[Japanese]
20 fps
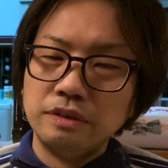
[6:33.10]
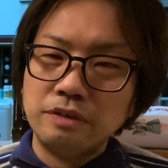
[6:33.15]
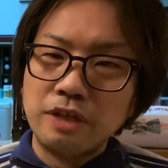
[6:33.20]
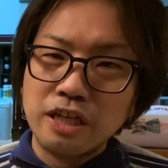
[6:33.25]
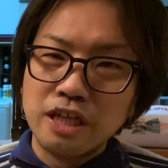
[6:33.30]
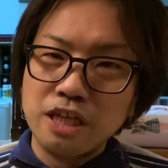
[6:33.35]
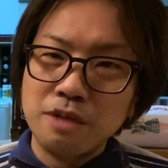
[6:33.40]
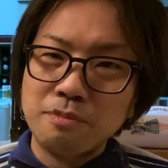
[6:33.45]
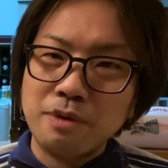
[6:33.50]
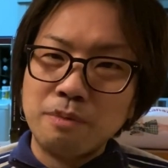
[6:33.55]

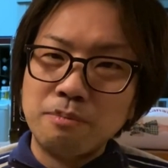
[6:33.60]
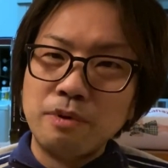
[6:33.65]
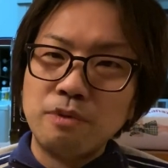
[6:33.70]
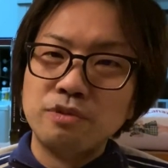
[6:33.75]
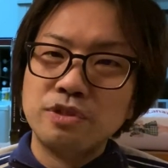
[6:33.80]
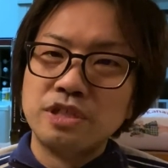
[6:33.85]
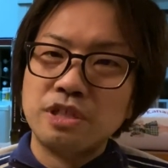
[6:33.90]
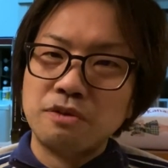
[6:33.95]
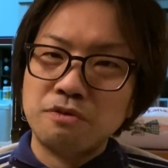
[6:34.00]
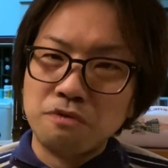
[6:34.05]
秋山真
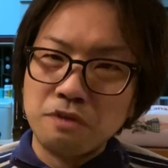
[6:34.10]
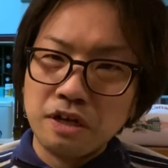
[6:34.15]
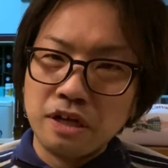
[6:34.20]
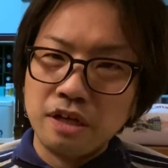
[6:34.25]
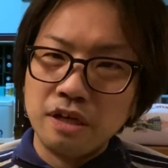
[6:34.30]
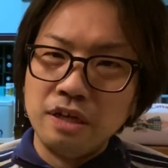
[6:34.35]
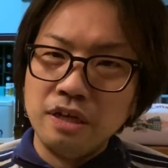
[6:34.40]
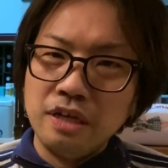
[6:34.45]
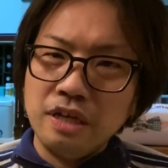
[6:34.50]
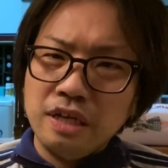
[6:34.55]
央ちゃん
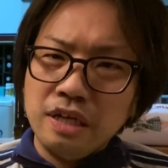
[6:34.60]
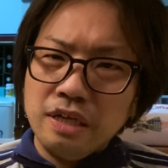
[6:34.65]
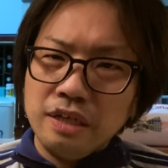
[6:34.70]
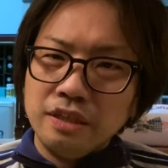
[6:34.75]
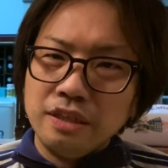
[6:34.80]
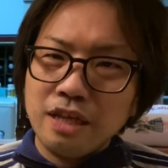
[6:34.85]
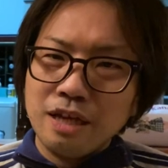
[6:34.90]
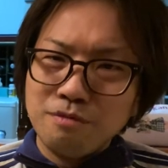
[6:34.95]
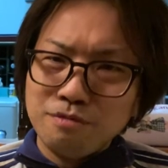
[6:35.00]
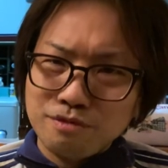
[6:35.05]
は
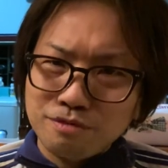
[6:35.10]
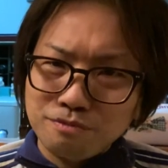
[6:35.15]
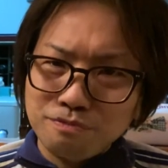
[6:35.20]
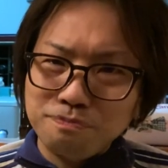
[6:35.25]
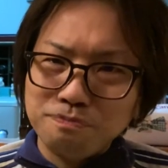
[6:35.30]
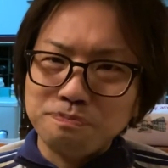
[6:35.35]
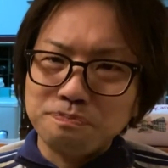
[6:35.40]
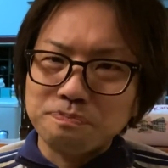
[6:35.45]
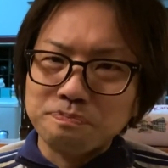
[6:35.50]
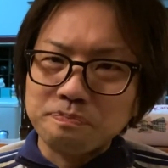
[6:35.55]
多
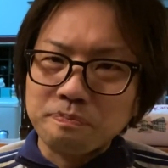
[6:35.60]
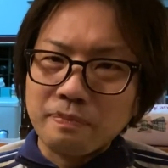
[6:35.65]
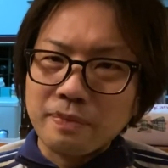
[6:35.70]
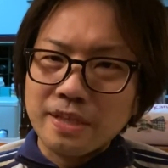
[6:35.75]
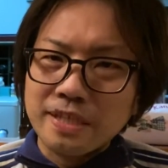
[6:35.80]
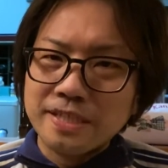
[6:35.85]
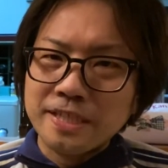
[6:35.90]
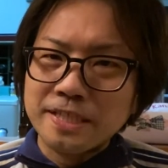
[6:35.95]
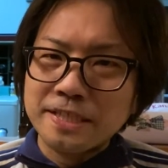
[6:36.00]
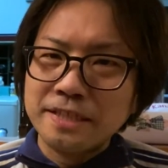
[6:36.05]
分
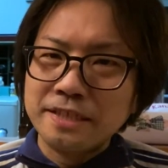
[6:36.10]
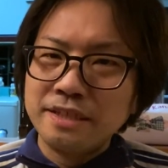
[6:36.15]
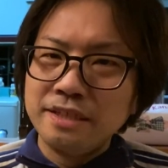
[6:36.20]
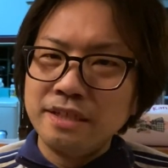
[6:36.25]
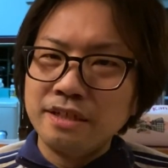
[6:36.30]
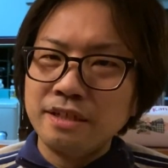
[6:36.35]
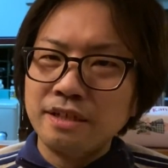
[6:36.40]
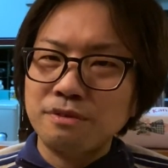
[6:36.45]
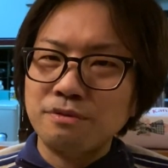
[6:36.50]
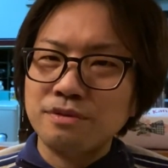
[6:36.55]
佐々木
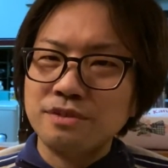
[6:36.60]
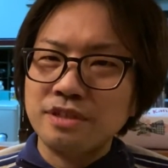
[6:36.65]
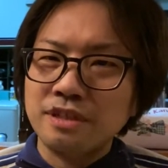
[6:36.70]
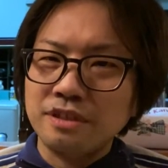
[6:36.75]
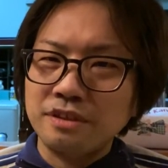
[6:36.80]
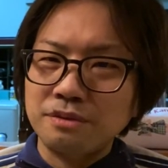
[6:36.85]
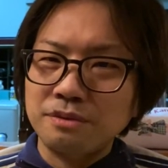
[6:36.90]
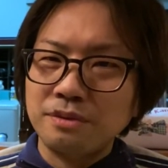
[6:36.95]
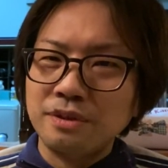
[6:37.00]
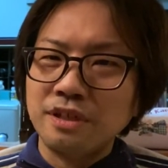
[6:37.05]
理香子ちゃ
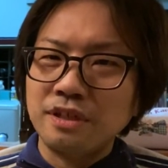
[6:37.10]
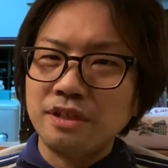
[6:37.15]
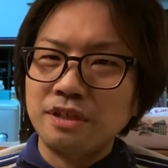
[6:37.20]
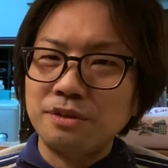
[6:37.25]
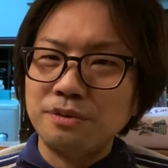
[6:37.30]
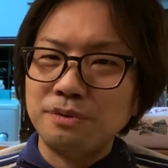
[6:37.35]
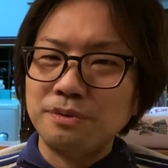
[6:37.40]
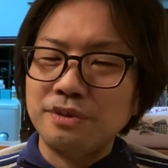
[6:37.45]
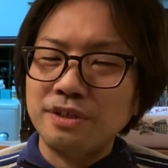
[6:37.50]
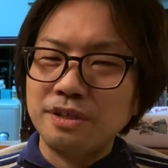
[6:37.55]
んと仲
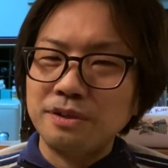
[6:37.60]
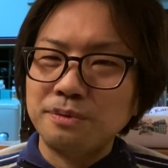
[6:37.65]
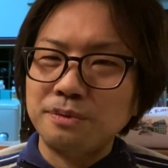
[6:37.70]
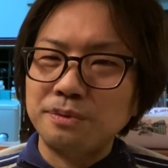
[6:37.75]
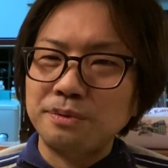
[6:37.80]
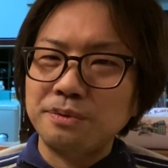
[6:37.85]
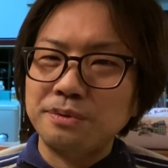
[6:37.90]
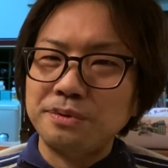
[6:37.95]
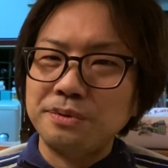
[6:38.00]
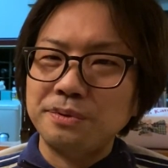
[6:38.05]
良くなるこ
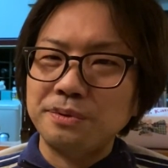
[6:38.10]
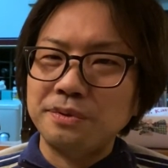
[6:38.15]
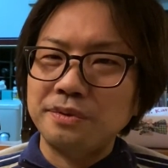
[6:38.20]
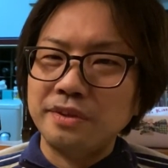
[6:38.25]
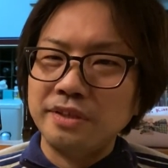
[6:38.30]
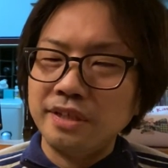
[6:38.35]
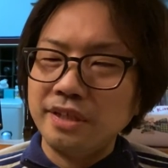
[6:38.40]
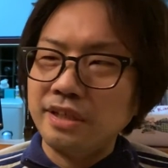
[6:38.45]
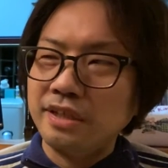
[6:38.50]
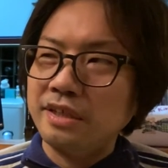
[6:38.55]
とによっ
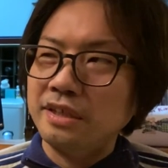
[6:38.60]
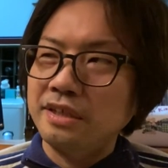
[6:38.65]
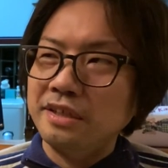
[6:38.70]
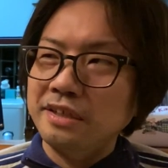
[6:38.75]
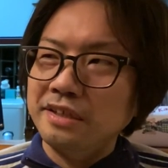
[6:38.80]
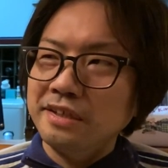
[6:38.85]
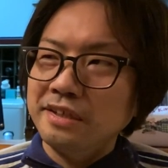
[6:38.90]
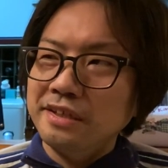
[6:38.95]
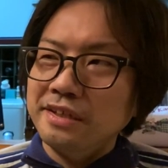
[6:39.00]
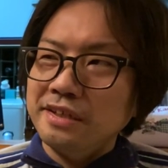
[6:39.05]
て
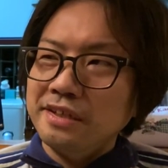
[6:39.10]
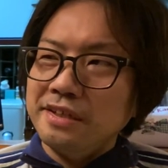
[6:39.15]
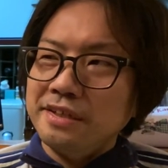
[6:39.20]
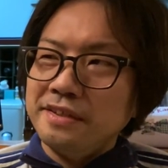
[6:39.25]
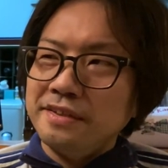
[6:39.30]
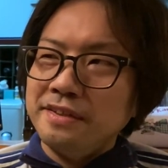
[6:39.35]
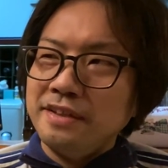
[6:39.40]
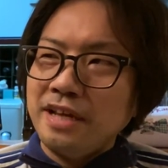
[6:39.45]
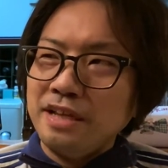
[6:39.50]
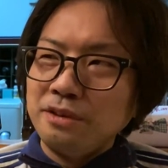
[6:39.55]

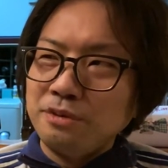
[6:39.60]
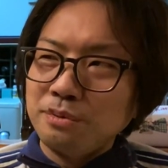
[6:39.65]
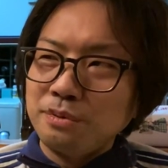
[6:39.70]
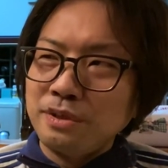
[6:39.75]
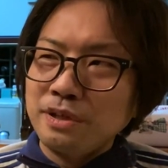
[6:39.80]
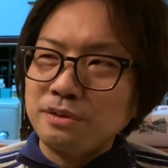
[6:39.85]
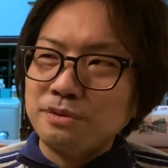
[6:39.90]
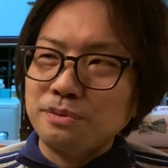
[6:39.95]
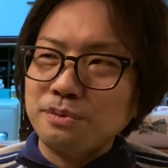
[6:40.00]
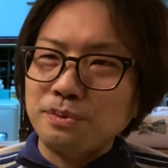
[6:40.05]
なんと
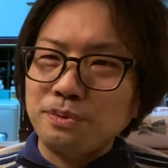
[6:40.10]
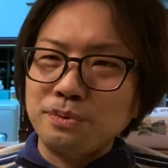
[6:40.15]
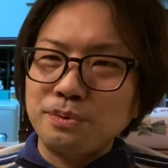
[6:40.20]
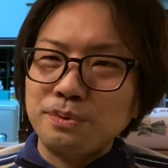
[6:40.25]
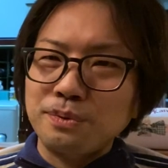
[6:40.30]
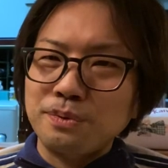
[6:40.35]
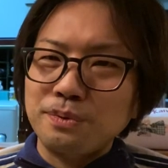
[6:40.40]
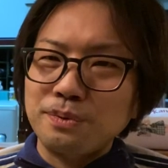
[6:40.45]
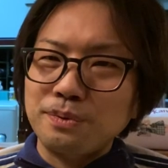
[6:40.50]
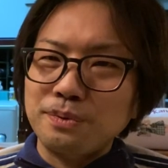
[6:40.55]
なくこ
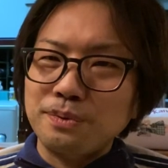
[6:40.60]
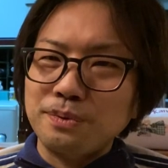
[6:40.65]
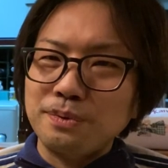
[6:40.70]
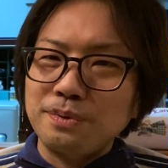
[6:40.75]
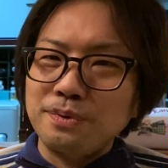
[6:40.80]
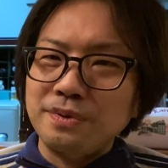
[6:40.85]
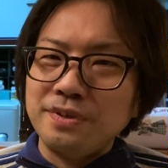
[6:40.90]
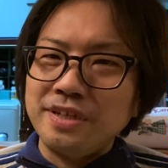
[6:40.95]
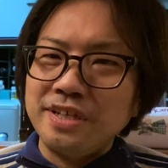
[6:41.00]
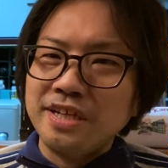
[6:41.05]
の
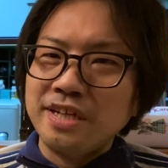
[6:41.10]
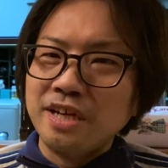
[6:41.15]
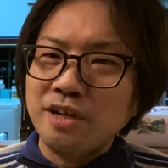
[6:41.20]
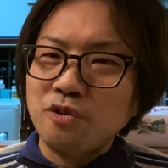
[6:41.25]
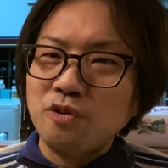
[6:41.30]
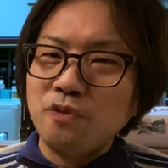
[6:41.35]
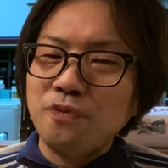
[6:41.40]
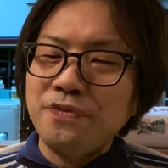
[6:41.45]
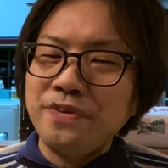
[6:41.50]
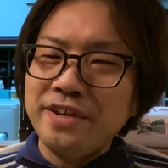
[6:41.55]
リカ
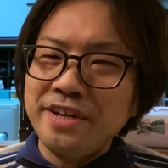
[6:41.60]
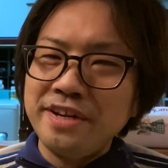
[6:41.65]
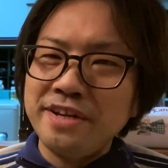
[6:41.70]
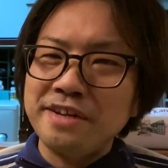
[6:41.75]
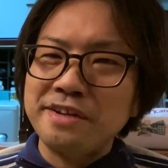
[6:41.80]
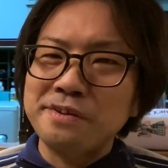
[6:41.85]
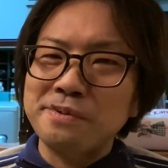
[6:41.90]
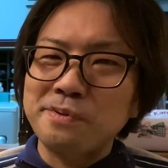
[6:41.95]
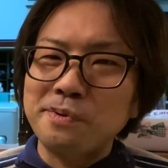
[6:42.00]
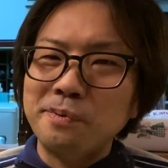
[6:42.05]
子
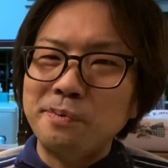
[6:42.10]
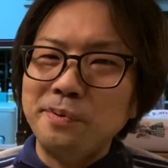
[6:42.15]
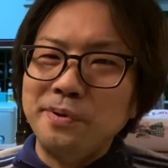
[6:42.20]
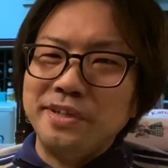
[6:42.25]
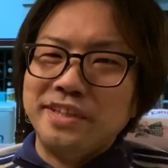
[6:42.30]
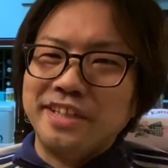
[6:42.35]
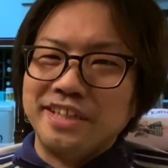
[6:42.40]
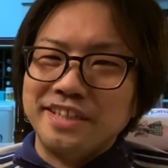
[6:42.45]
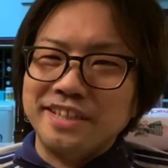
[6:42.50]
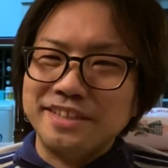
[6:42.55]
フィーリングを覚え
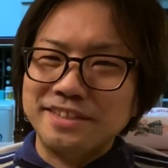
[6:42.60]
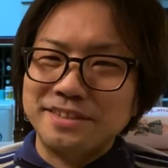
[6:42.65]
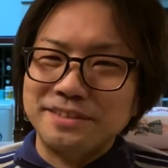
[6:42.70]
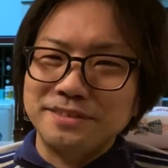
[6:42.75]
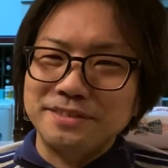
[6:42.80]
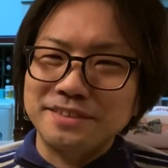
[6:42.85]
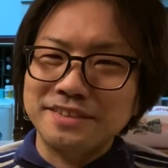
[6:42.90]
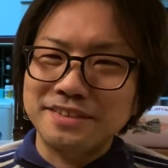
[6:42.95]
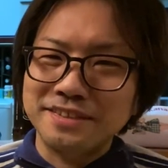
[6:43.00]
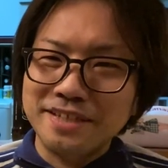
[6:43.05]
た気がする
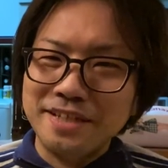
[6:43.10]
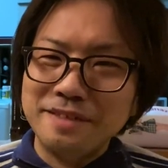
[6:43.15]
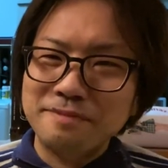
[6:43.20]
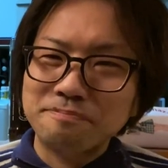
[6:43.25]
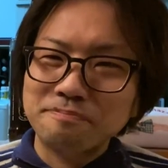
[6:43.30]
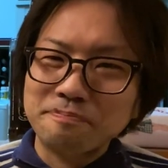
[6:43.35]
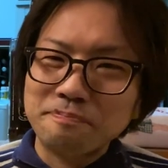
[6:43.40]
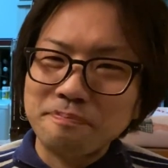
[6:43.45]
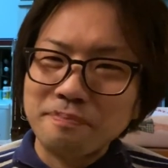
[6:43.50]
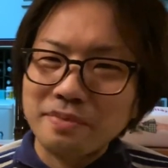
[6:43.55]
んですね。
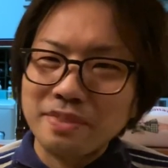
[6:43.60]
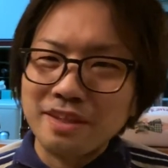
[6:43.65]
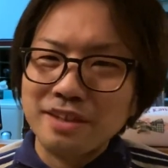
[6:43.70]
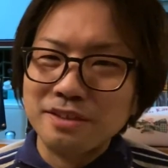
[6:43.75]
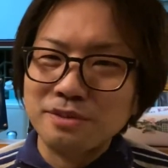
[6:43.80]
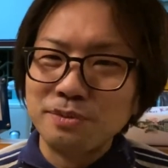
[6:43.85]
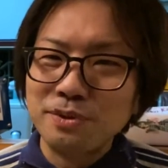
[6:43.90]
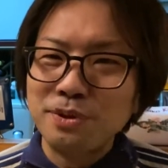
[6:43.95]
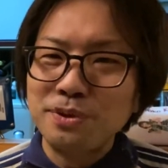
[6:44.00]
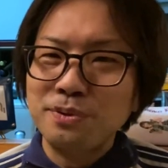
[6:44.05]

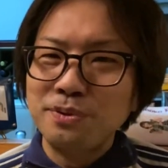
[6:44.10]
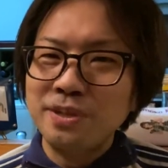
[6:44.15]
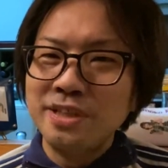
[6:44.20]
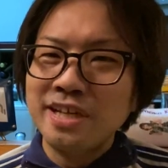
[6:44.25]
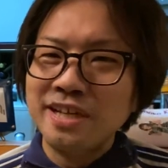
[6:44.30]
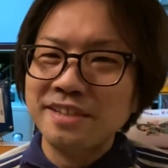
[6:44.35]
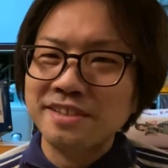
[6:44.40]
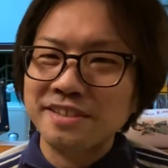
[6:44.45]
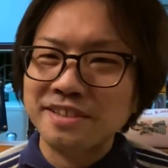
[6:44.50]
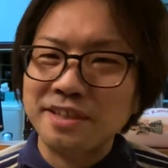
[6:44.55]
それでより
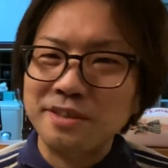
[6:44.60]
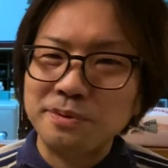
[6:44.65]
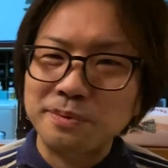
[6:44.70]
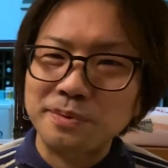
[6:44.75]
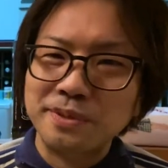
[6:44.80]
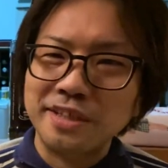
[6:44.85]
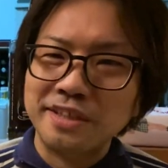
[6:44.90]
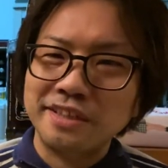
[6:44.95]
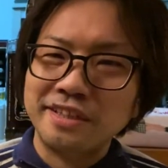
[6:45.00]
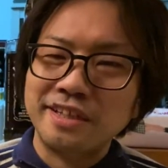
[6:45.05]
ダンスが良
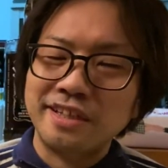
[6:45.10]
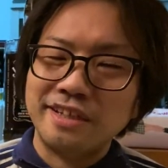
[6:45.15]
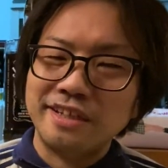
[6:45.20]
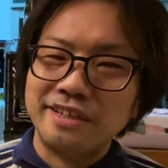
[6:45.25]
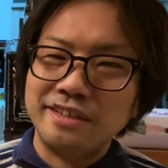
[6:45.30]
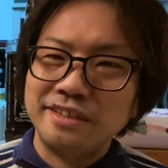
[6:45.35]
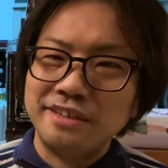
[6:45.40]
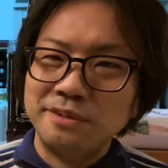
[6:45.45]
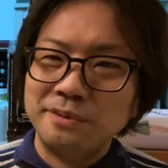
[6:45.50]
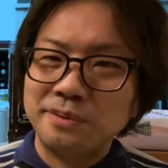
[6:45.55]
くなったよ
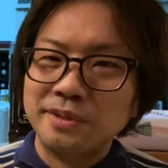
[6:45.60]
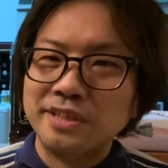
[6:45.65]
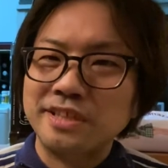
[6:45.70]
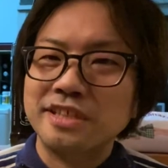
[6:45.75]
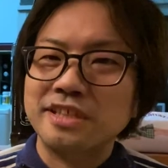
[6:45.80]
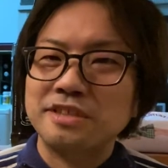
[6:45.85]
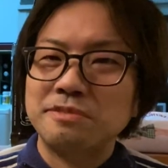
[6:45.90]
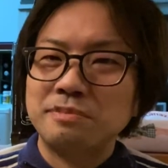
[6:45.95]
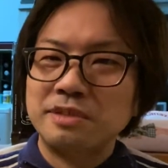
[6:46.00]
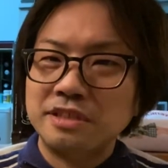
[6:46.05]
うな気
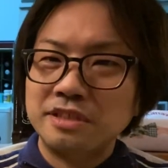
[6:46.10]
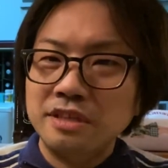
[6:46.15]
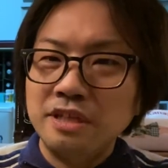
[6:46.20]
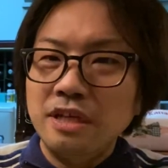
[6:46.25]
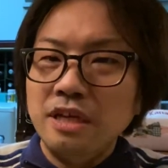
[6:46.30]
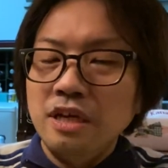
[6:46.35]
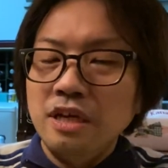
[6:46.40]
がします。